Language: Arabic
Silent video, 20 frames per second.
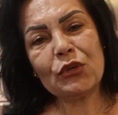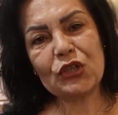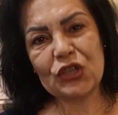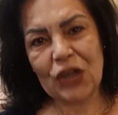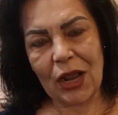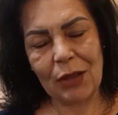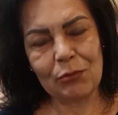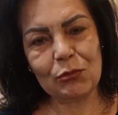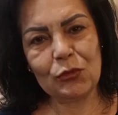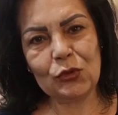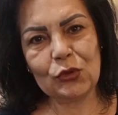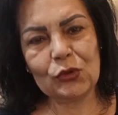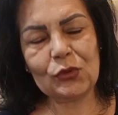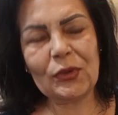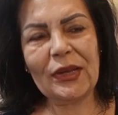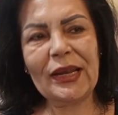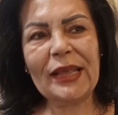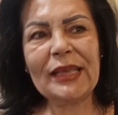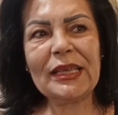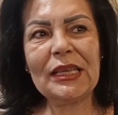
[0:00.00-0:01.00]
برج حمود
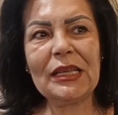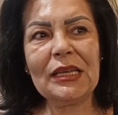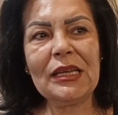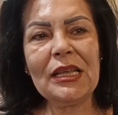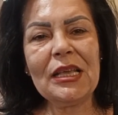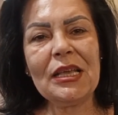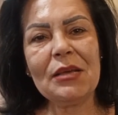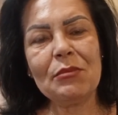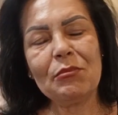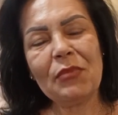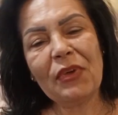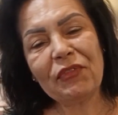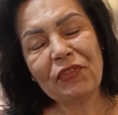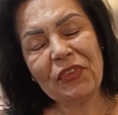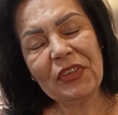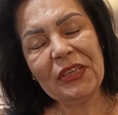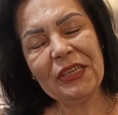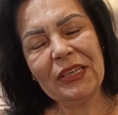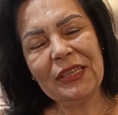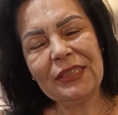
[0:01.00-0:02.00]
ولكن ما
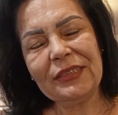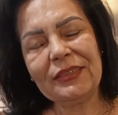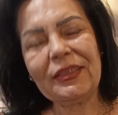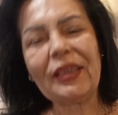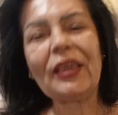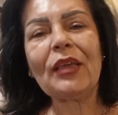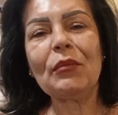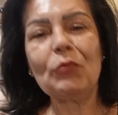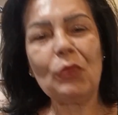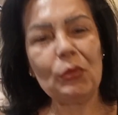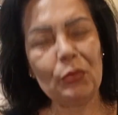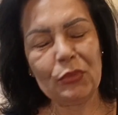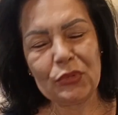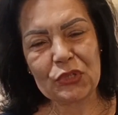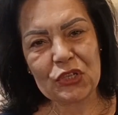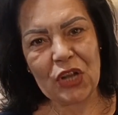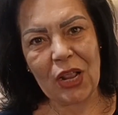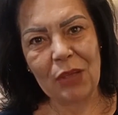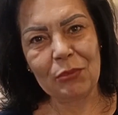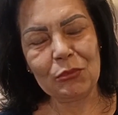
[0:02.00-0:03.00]
فيني انتخب ببرج
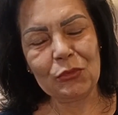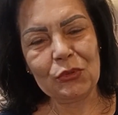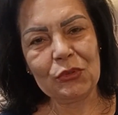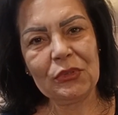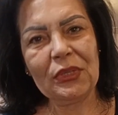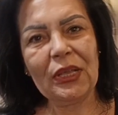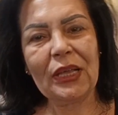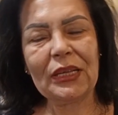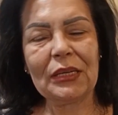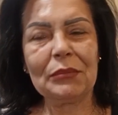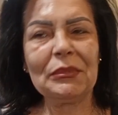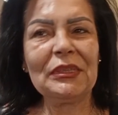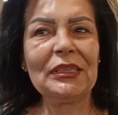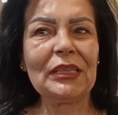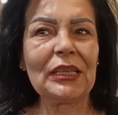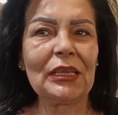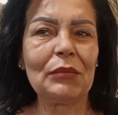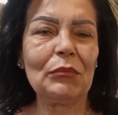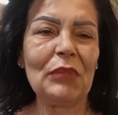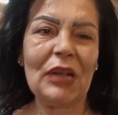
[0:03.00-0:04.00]
حمود انا
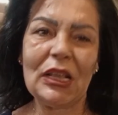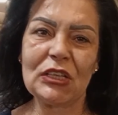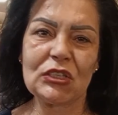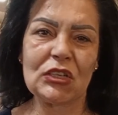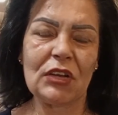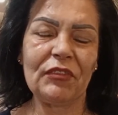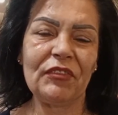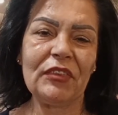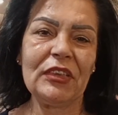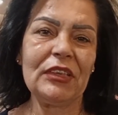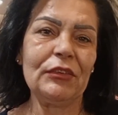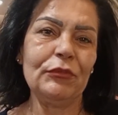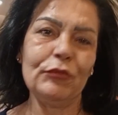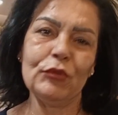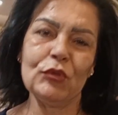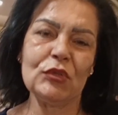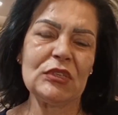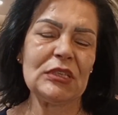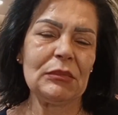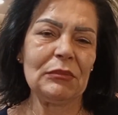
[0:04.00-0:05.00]
بنتخب بالاشرفيه
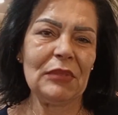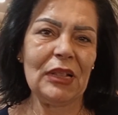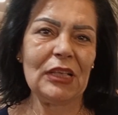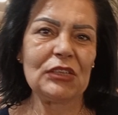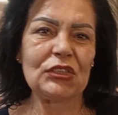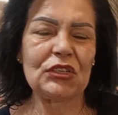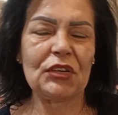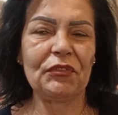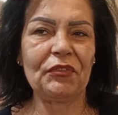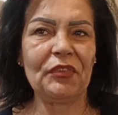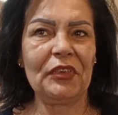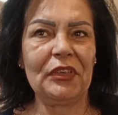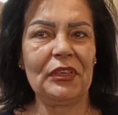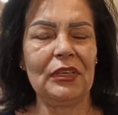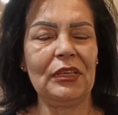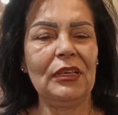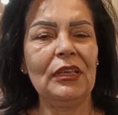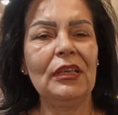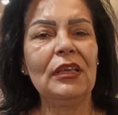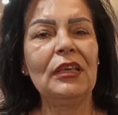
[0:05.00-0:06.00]
نفوسي من الاشرفيه
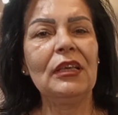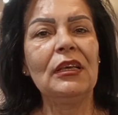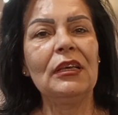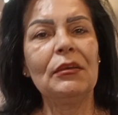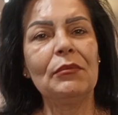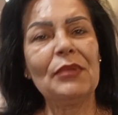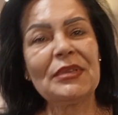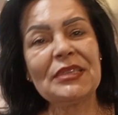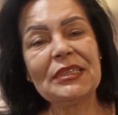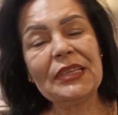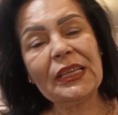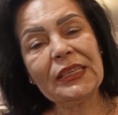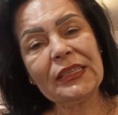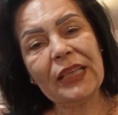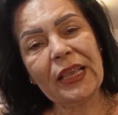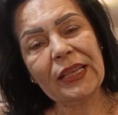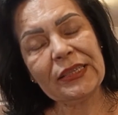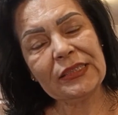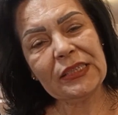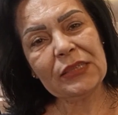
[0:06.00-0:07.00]
بس نحن
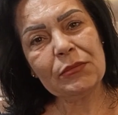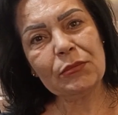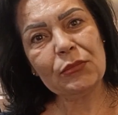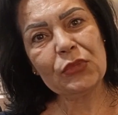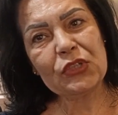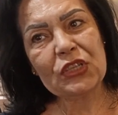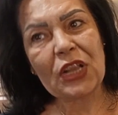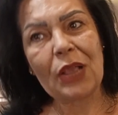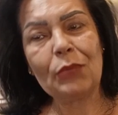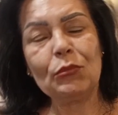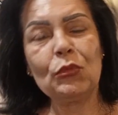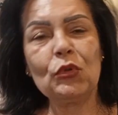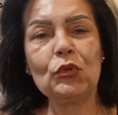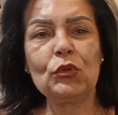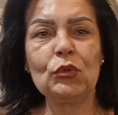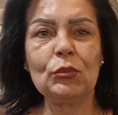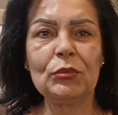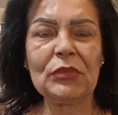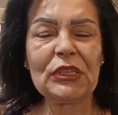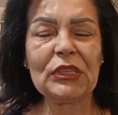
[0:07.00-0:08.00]
قاعدين ببرج حمود
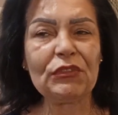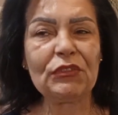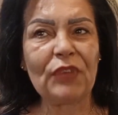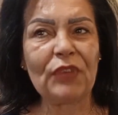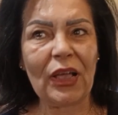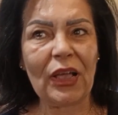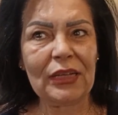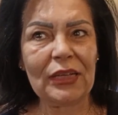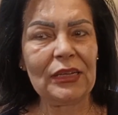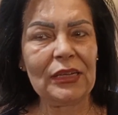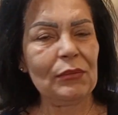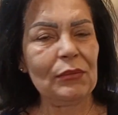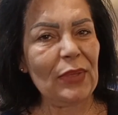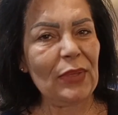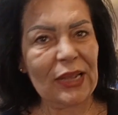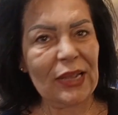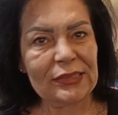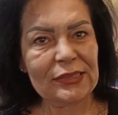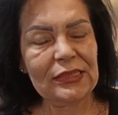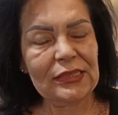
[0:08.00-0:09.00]
وبندفع
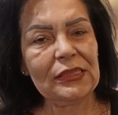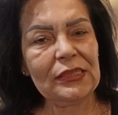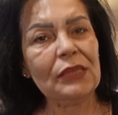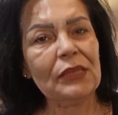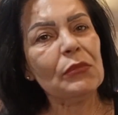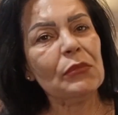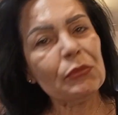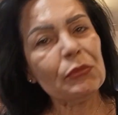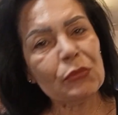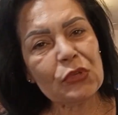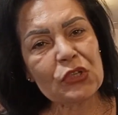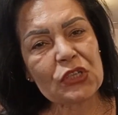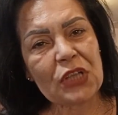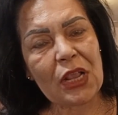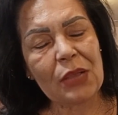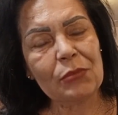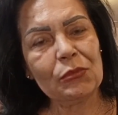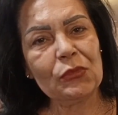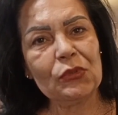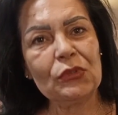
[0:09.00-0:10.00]
البلديه من برج
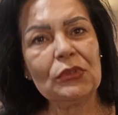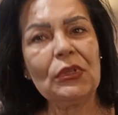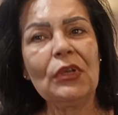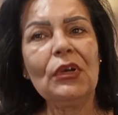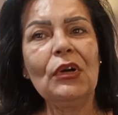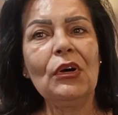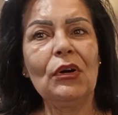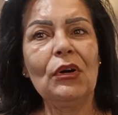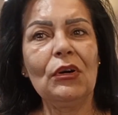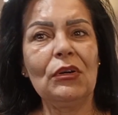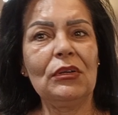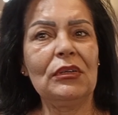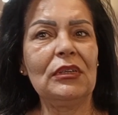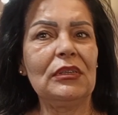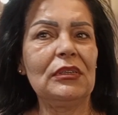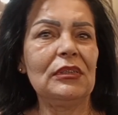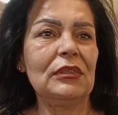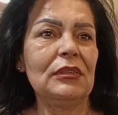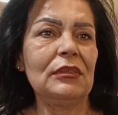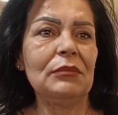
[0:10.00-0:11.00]
حمود
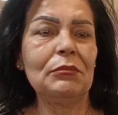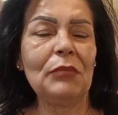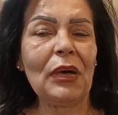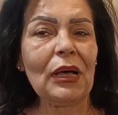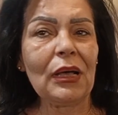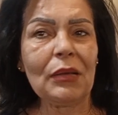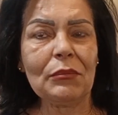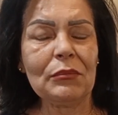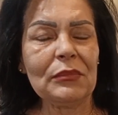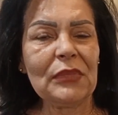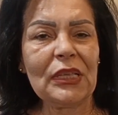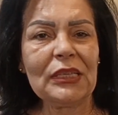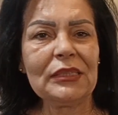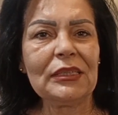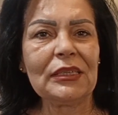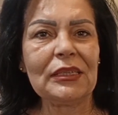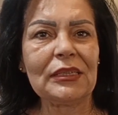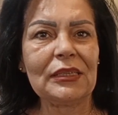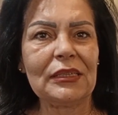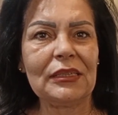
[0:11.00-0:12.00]
آه، ما عم
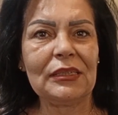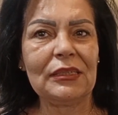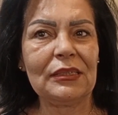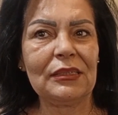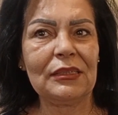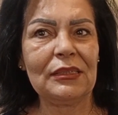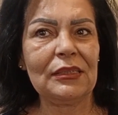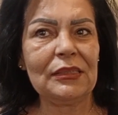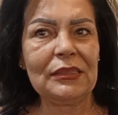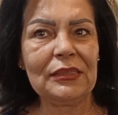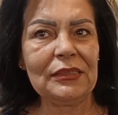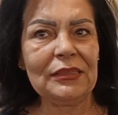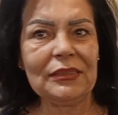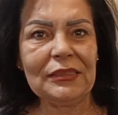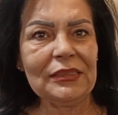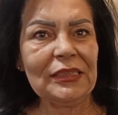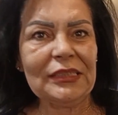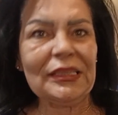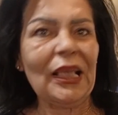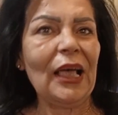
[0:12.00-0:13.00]
نقدر آه،
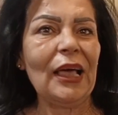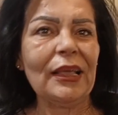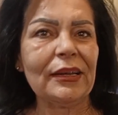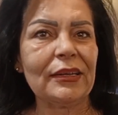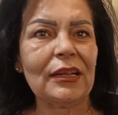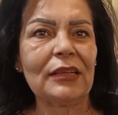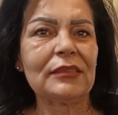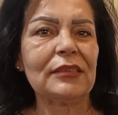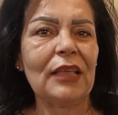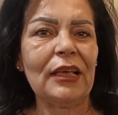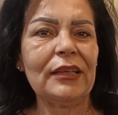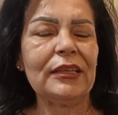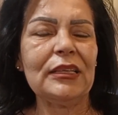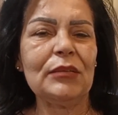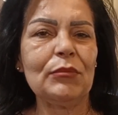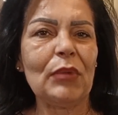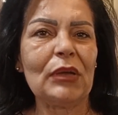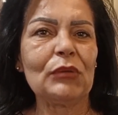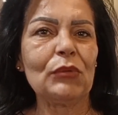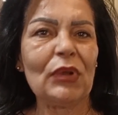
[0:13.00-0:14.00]
نتحرك
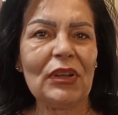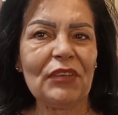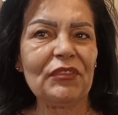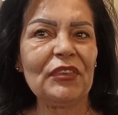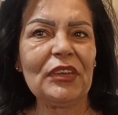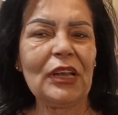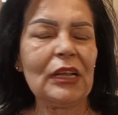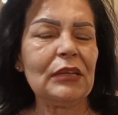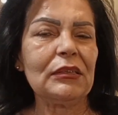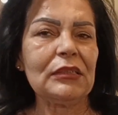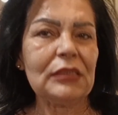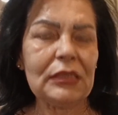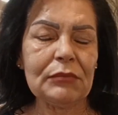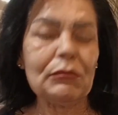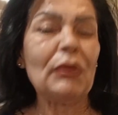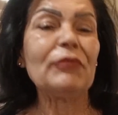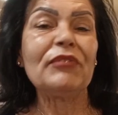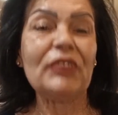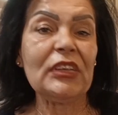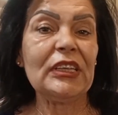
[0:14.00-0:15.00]
تقريبا ولا فينا ما
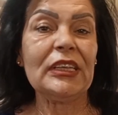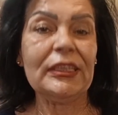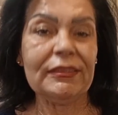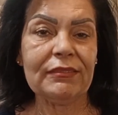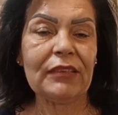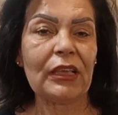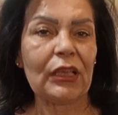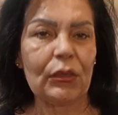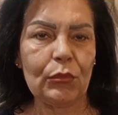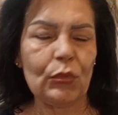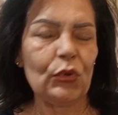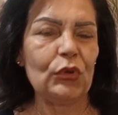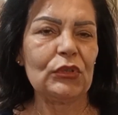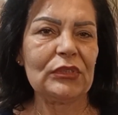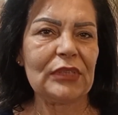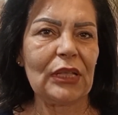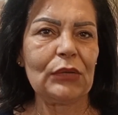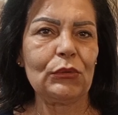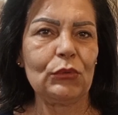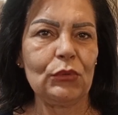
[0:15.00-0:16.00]
فيني انتخب هون
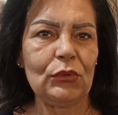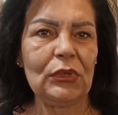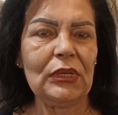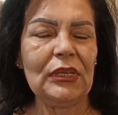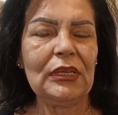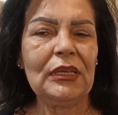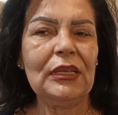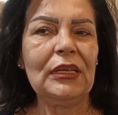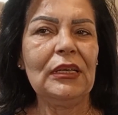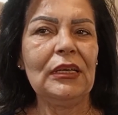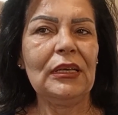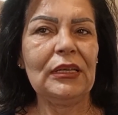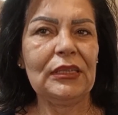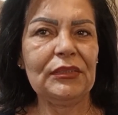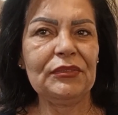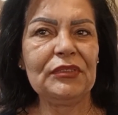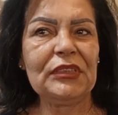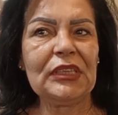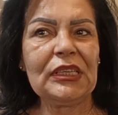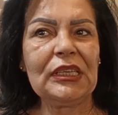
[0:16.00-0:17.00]
تنقول
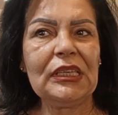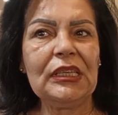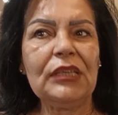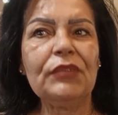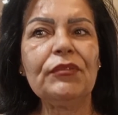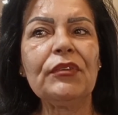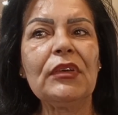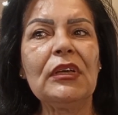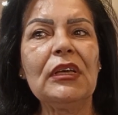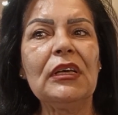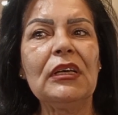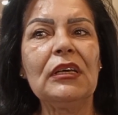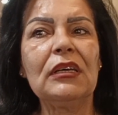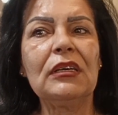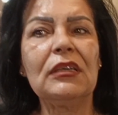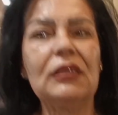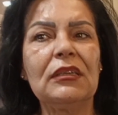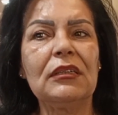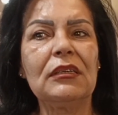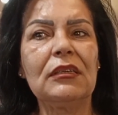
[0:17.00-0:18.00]
عرفتي كيف؟
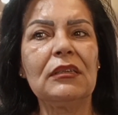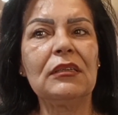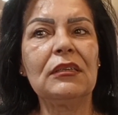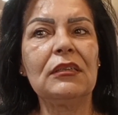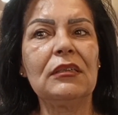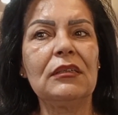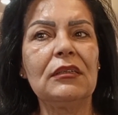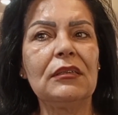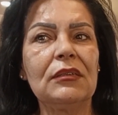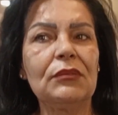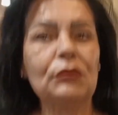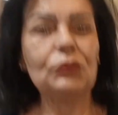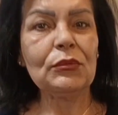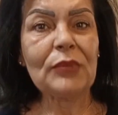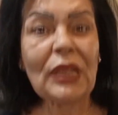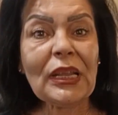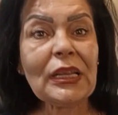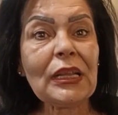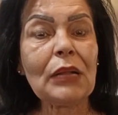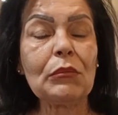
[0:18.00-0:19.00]
آه،
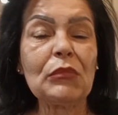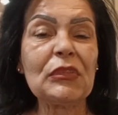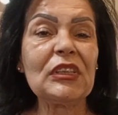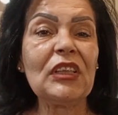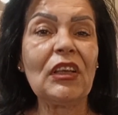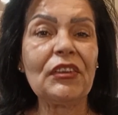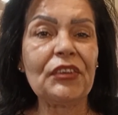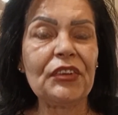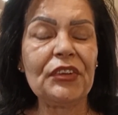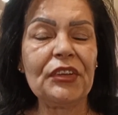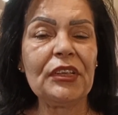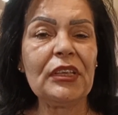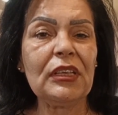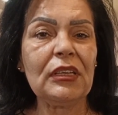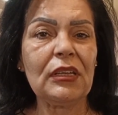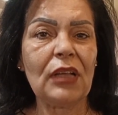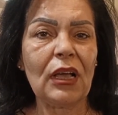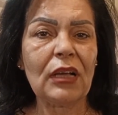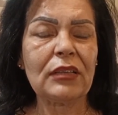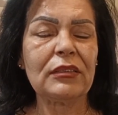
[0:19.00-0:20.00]
ونحن المتضررين
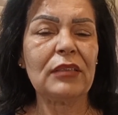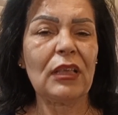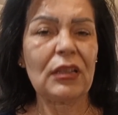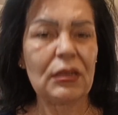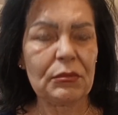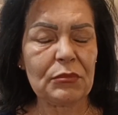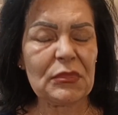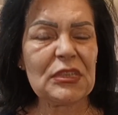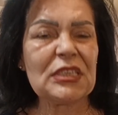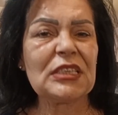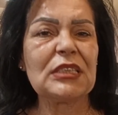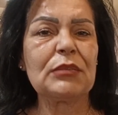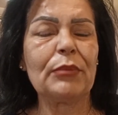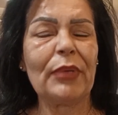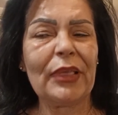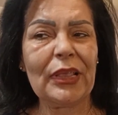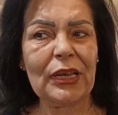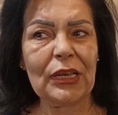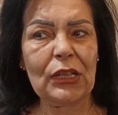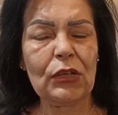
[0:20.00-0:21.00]
اكثر من
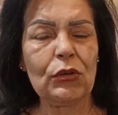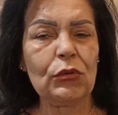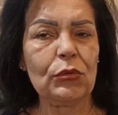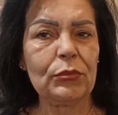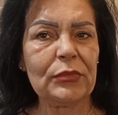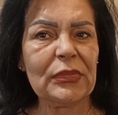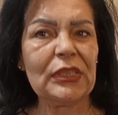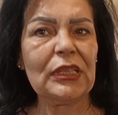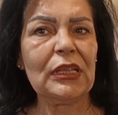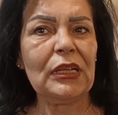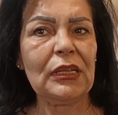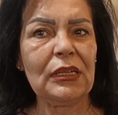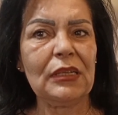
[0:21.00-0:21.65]
الزباله ومن